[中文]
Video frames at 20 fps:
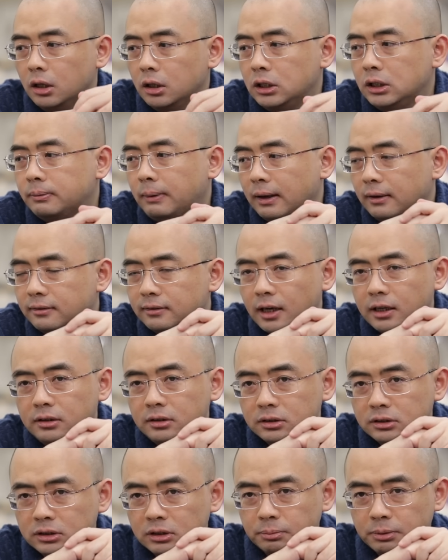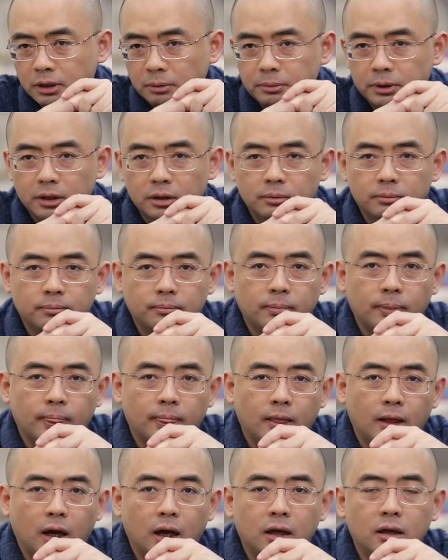一百三十几平米，
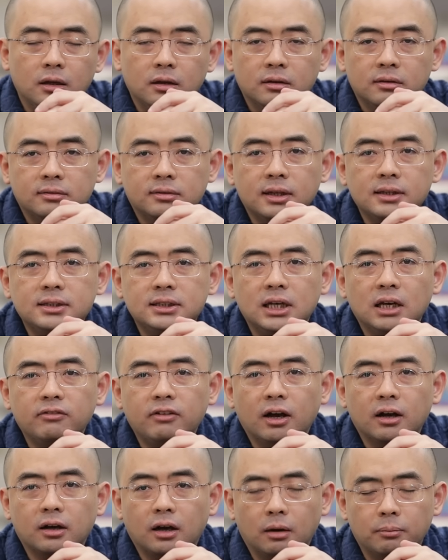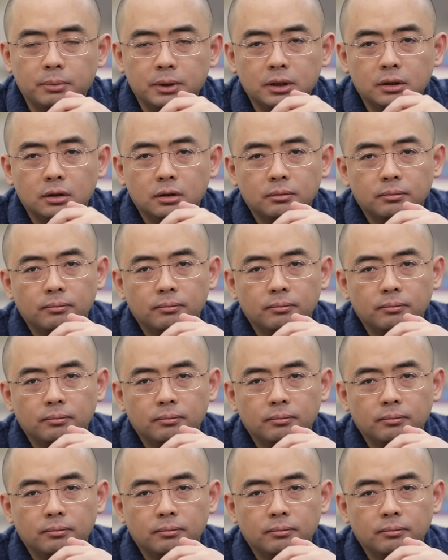啊，三千万港币。